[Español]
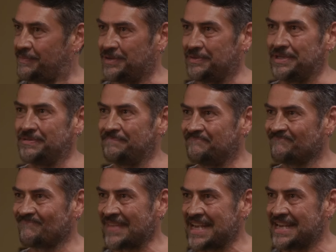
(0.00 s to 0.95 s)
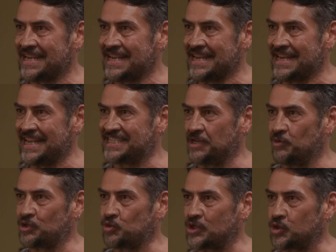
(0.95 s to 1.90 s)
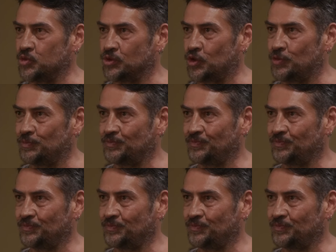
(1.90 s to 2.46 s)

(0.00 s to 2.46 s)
Pero bueno, ese no es tu asunto.